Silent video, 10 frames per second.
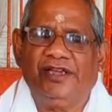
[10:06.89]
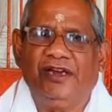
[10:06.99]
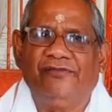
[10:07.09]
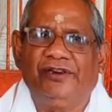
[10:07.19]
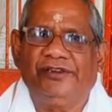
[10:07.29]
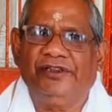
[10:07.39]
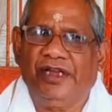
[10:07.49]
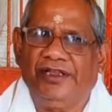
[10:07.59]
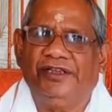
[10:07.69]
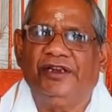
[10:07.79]
साल वर्ष से
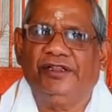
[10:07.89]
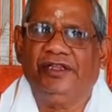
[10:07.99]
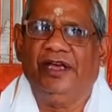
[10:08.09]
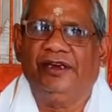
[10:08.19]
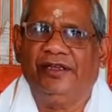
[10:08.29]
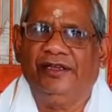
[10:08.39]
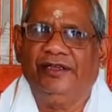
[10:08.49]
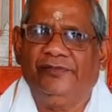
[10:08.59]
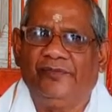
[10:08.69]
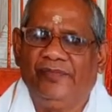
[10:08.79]
राज करते आ रहे
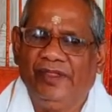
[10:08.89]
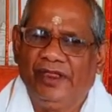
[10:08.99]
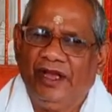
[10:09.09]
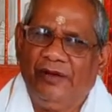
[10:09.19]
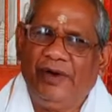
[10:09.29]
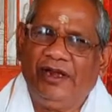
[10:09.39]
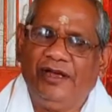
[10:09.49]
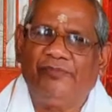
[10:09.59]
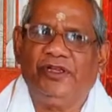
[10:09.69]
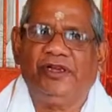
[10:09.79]
हैं
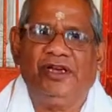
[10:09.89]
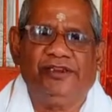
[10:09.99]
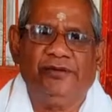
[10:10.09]
हमारा अब तक का